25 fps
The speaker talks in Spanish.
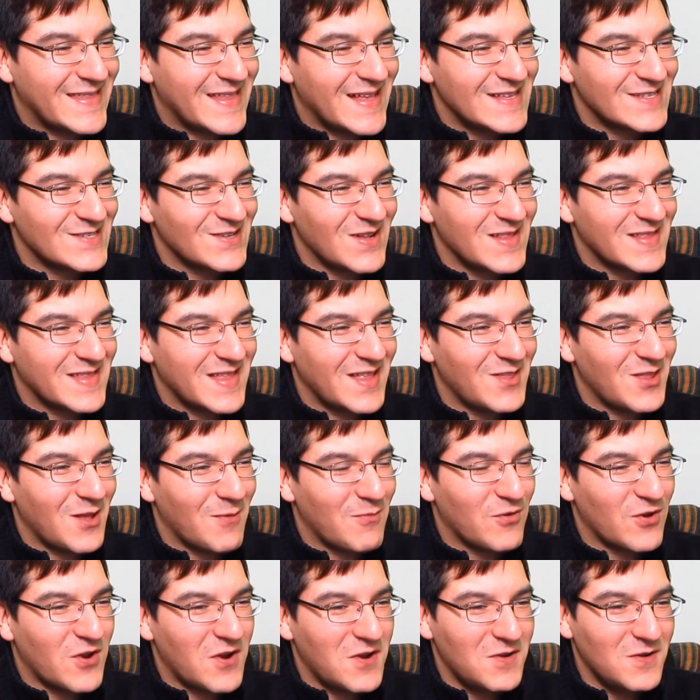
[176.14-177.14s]
están soltando a
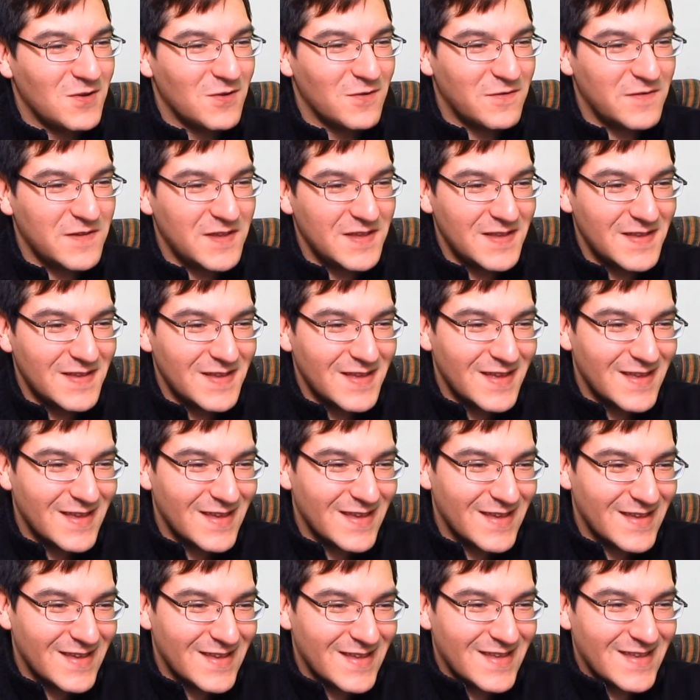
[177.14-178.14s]
puro Luffy.
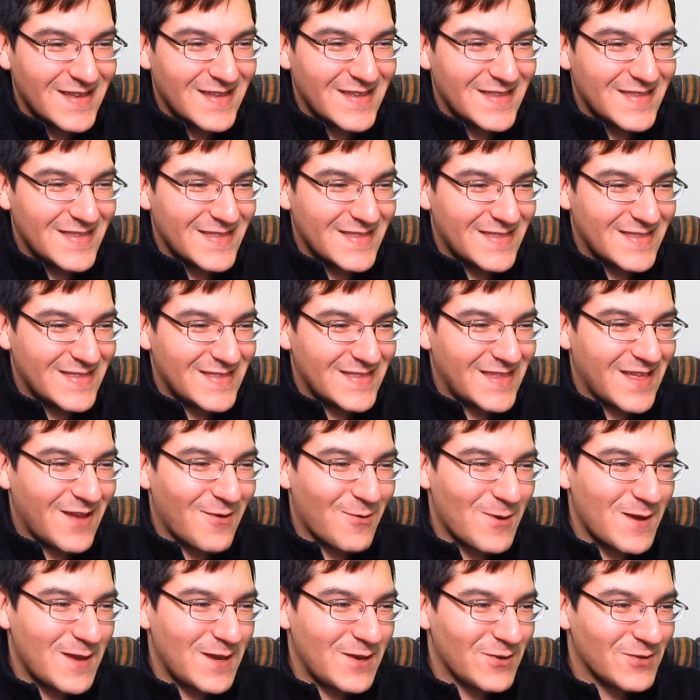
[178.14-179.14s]
Está
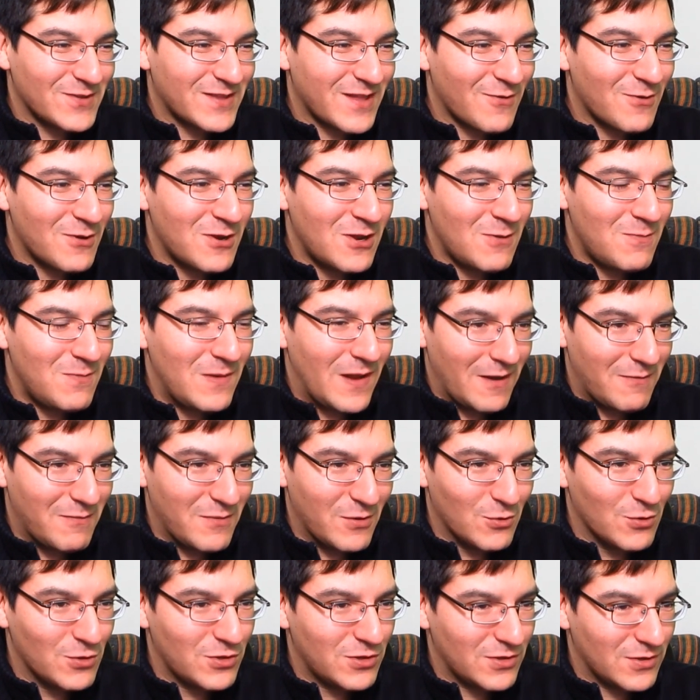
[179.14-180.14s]
bueno, está bueno el plan,
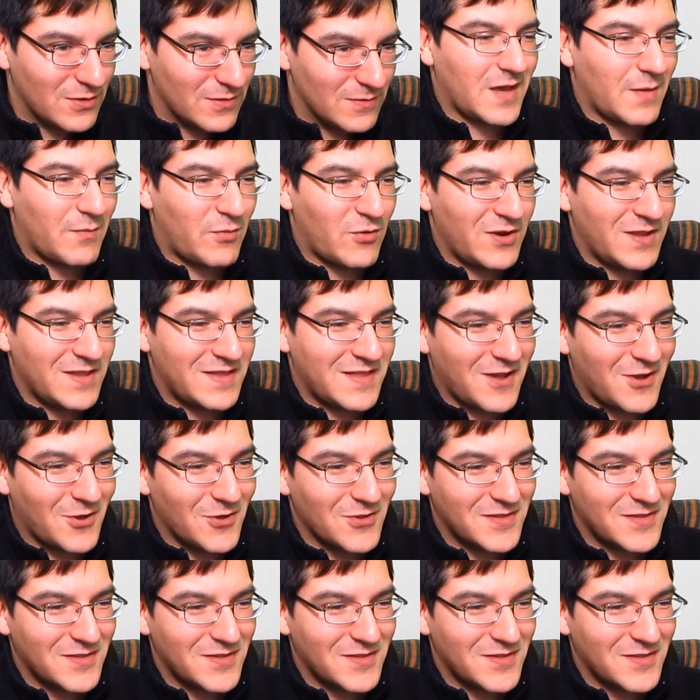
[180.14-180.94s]
me gustó. Capone está